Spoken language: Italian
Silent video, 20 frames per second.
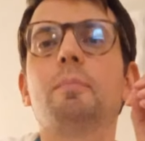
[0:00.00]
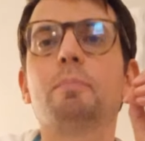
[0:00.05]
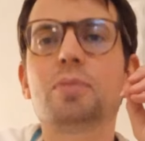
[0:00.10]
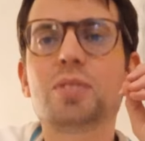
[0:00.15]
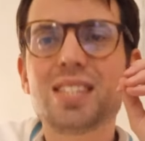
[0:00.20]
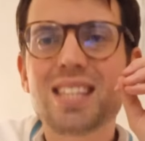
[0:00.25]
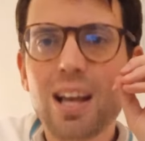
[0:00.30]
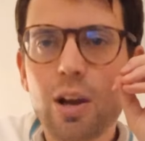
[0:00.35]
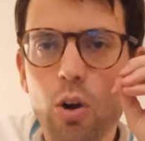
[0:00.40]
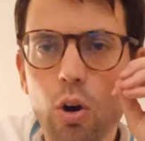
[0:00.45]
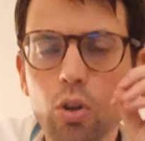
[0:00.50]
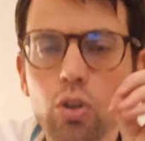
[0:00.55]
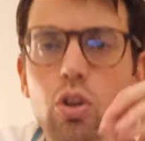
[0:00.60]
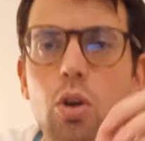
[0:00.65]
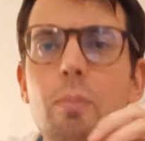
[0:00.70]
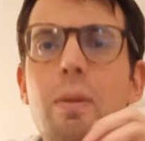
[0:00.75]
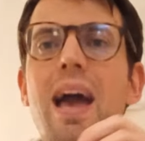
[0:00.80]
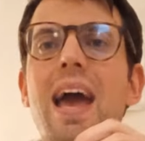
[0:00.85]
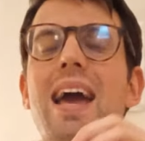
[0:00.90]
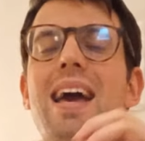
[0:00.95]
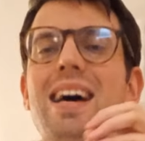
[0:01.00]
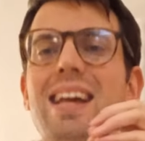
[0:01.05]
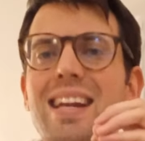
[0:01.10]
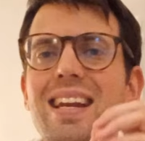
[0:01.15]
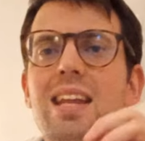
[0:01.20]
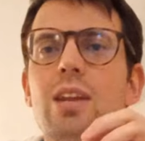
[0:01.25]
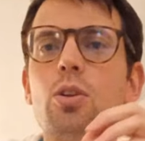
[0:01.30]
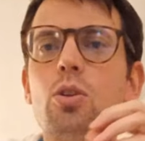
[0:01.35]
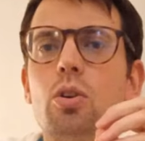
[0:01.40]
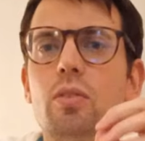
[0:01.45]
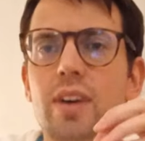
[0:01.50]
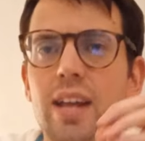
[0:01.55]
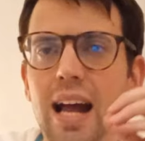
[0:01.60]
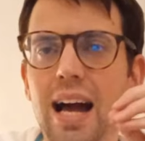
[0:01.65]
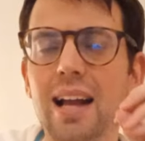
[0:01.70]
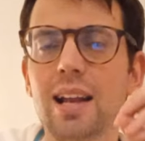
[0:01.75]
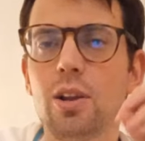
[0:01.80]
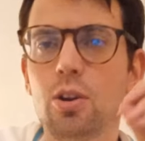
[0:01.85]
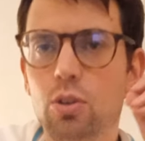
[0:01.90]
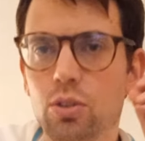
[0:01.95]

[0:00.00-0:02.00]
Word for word: secondo me rinnoverà il